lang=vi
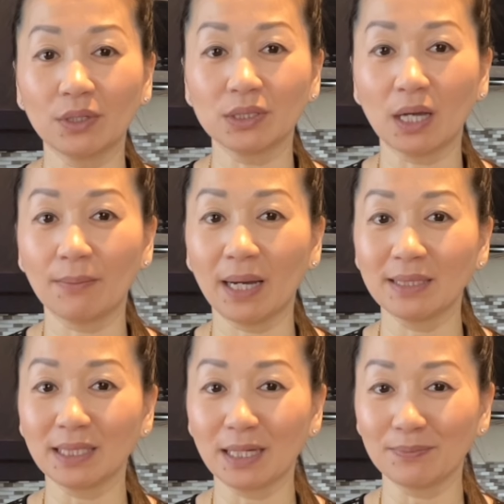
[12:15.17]
chạp hai
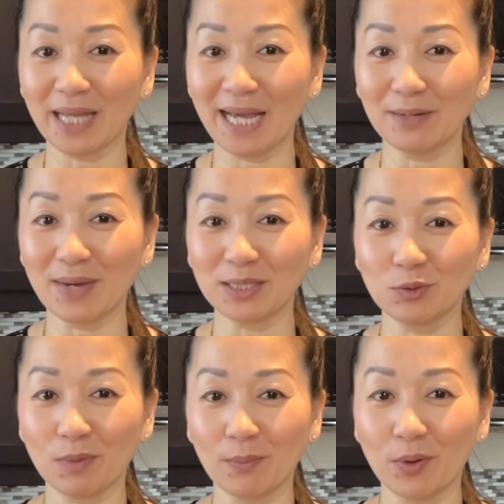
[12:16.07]
sản phẩm thá được mặt chùa
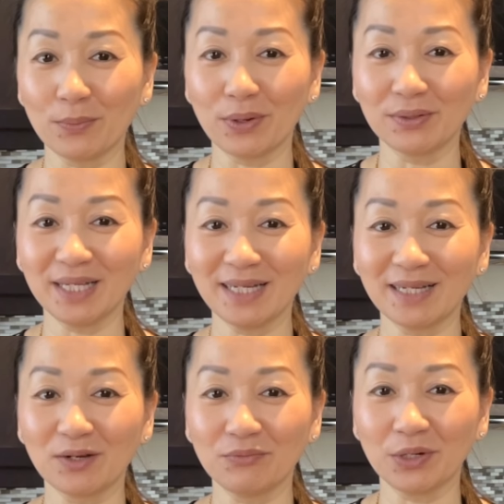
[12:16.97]
bong bồn đồng tiết này
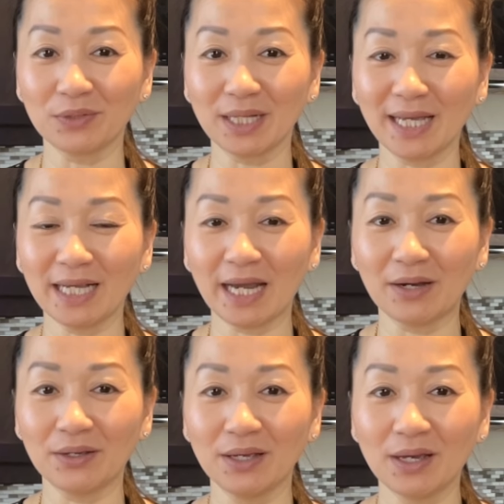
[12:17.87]
không bị đổ thứ ngay cả
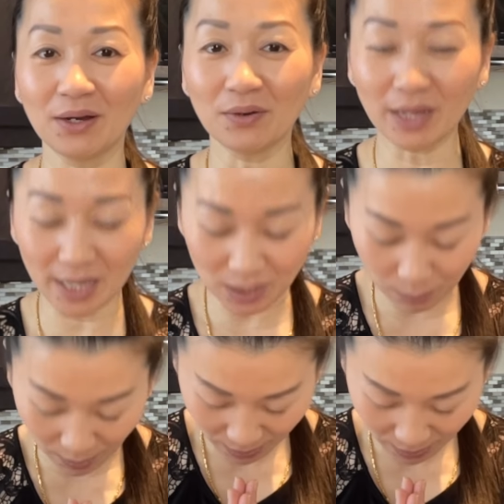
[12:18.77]
rồi ok chấm điệp